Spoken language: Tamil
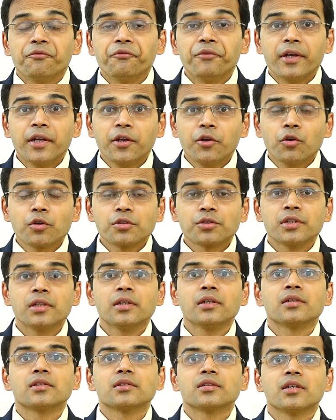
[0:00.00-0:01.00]

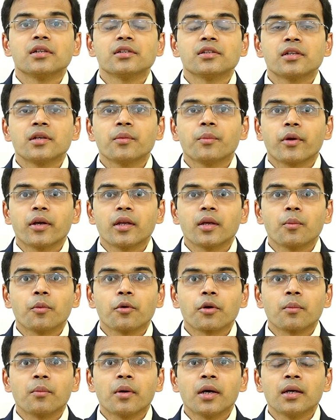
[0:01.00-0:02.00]
வெரிகோசில் சர்ஜரி பண்ணிக்க
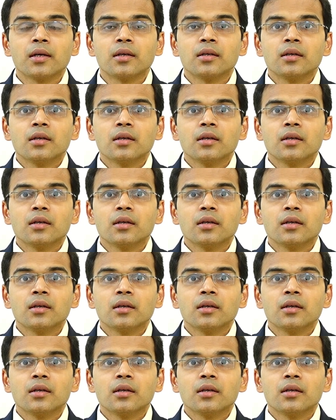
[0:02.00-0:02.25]
போகிறோமா